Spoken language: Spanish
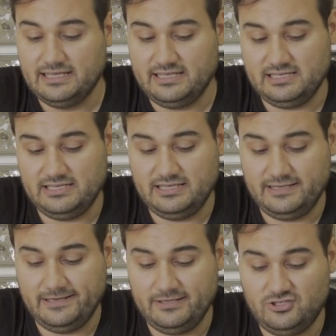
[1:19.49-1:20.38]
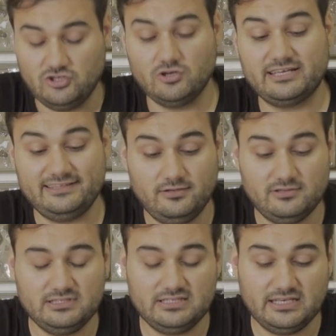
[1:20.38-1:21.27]
Eh, yo, que tenía
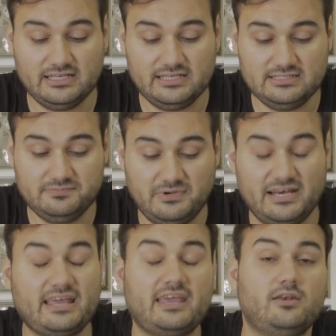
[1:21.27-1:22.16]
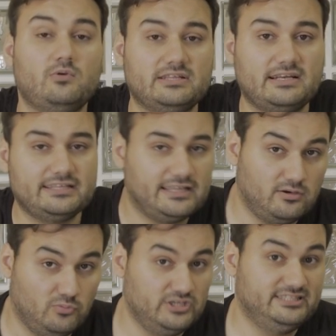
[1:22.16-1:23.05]
una Titan X, ¿para qué quiero una tarjeta
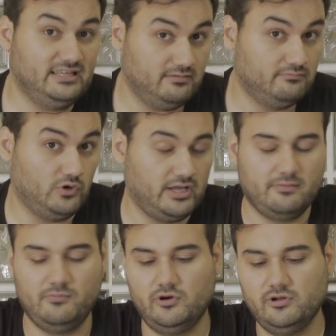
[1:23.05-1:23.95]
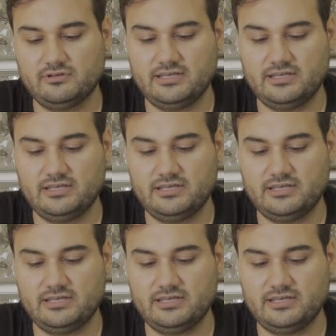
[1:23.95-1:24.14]
como esta, por ejemplo? ¿no?